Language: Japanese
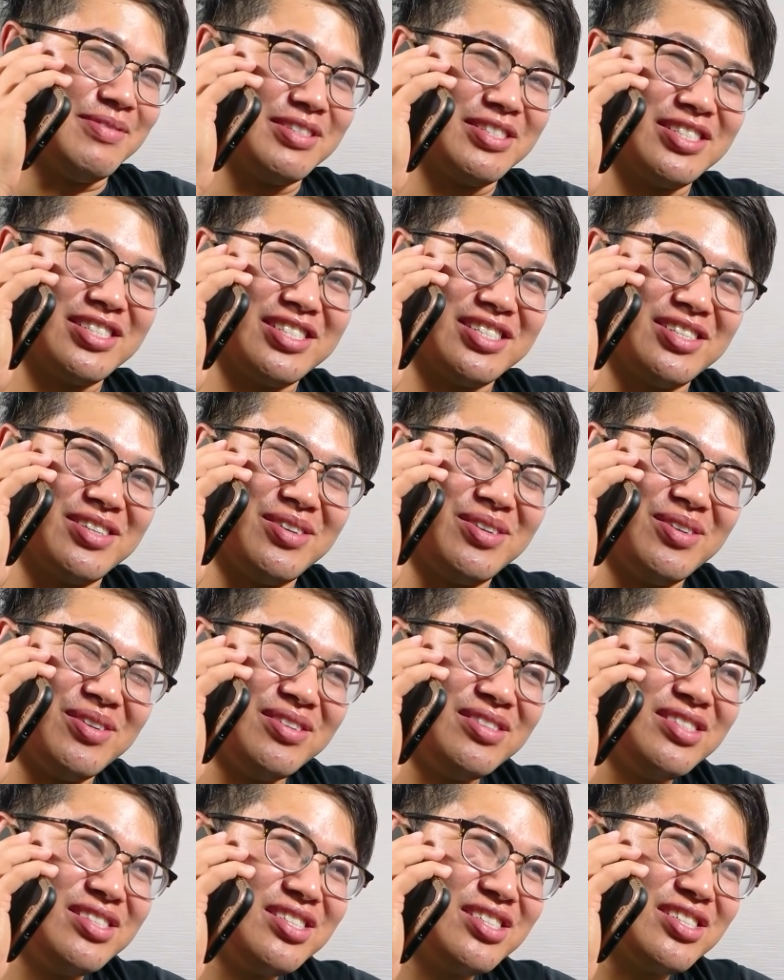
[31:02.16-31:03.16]
もちょっと
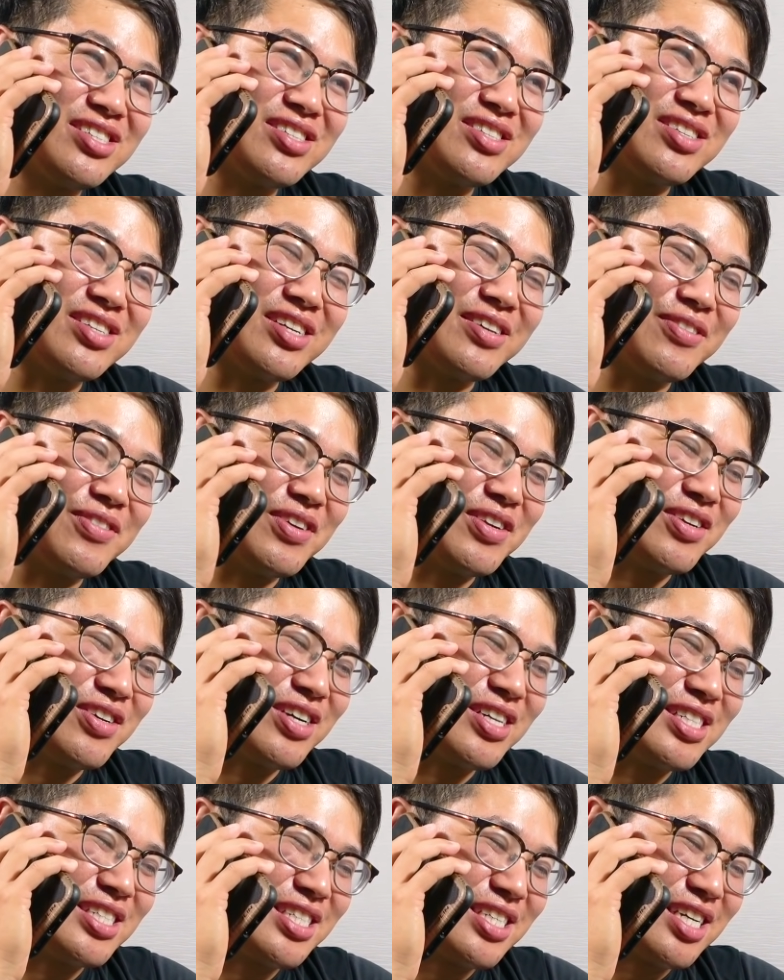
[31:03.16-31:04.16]
本庄のレベル
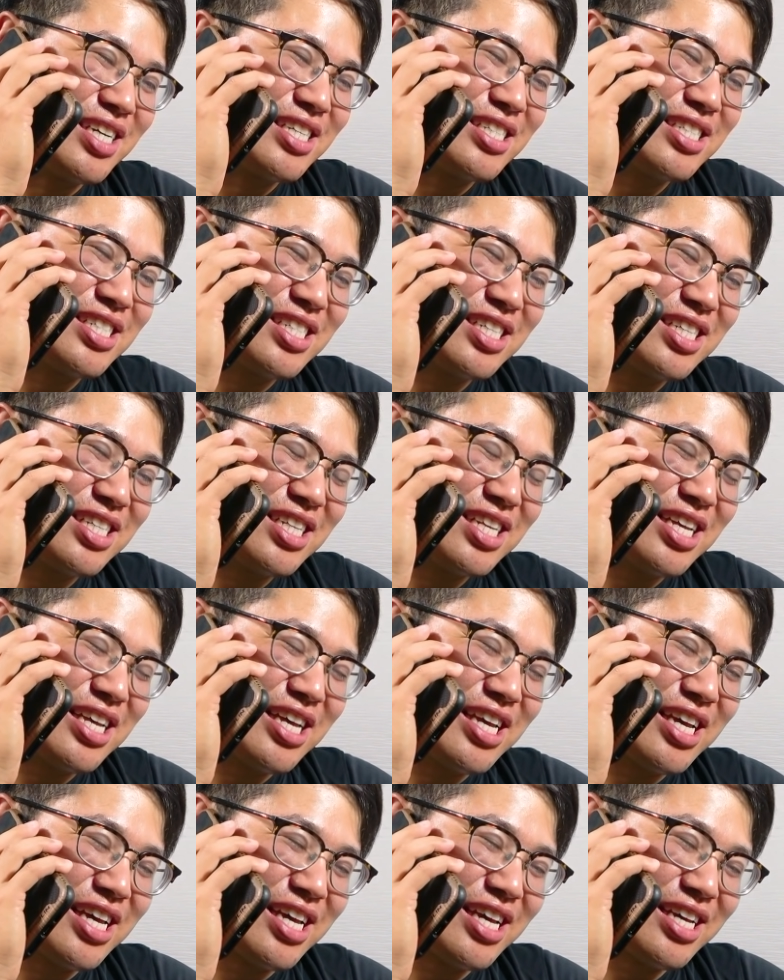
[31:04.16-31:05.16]
が違いすぎ
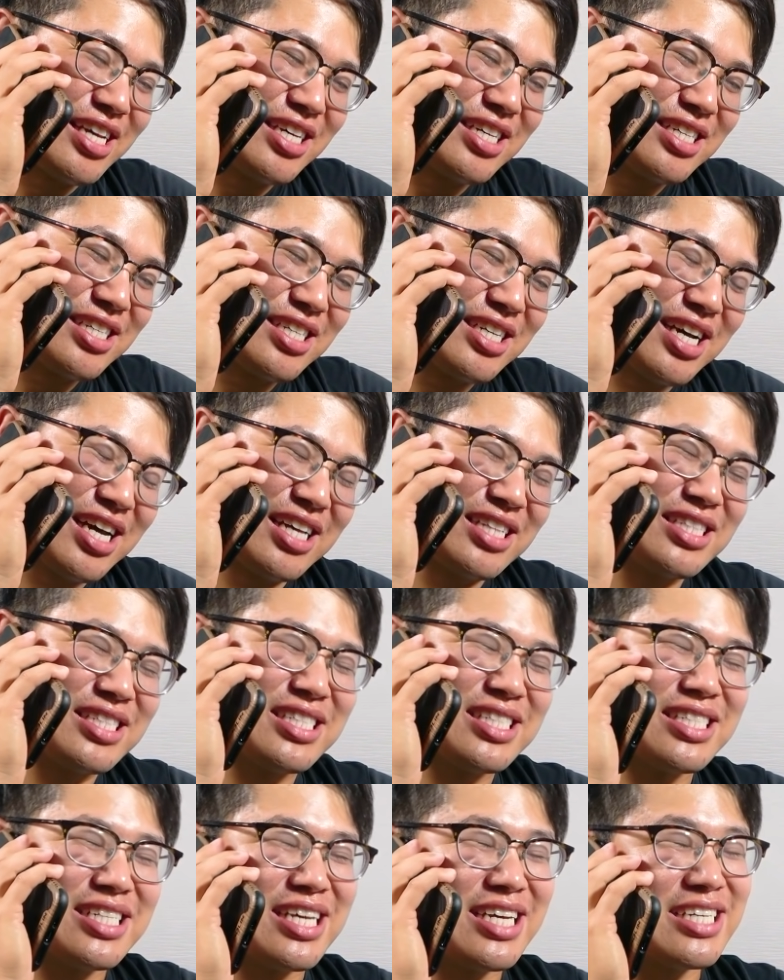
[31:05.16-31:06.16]
て
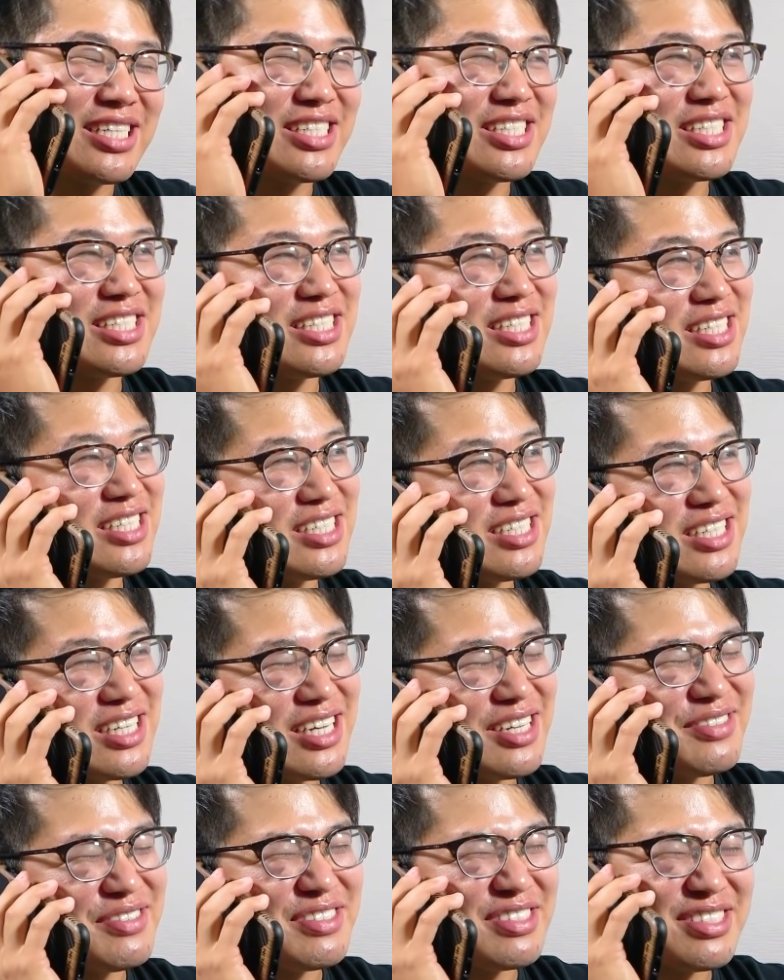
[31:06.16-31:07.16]
活躍してる
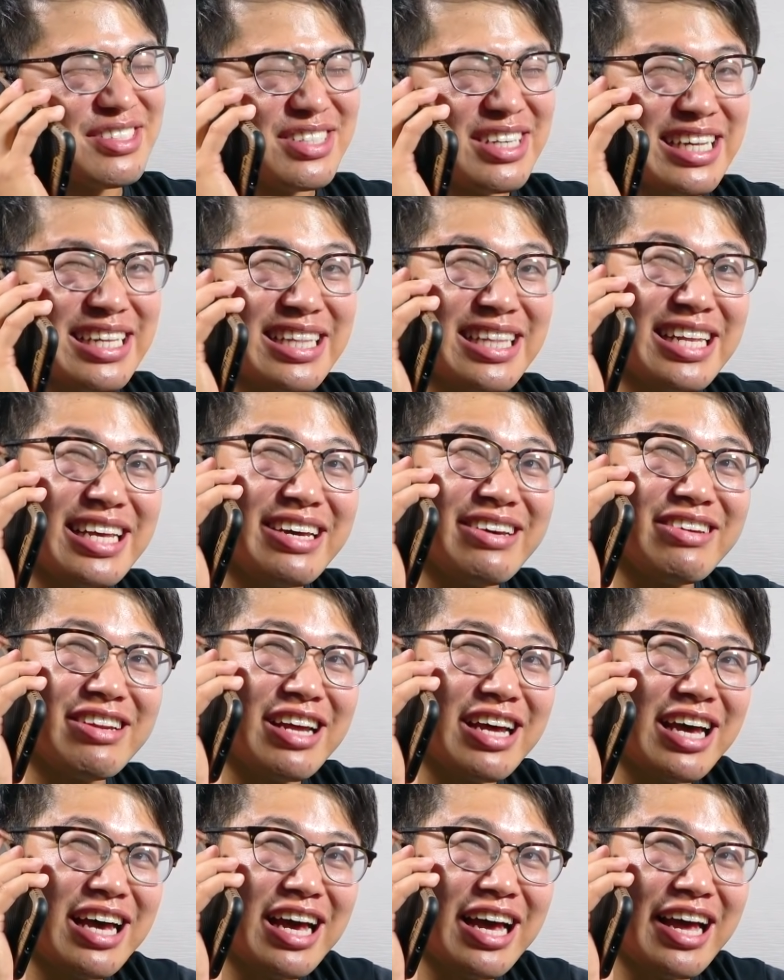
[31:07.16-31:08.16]
感薄れんだよ
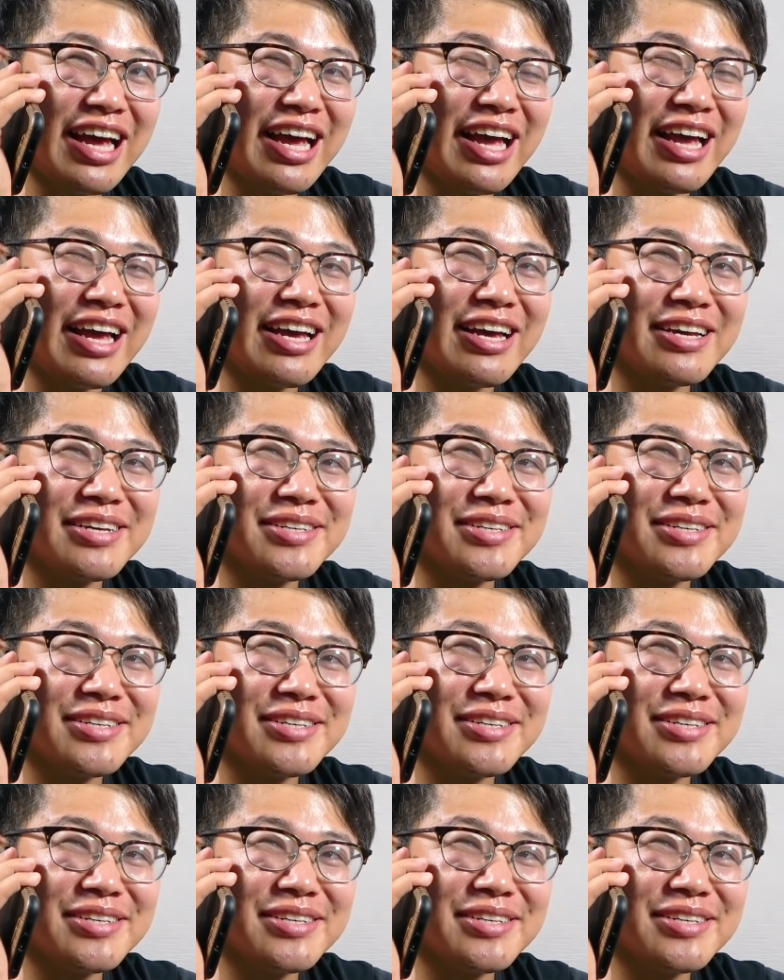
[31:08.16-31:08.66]
な。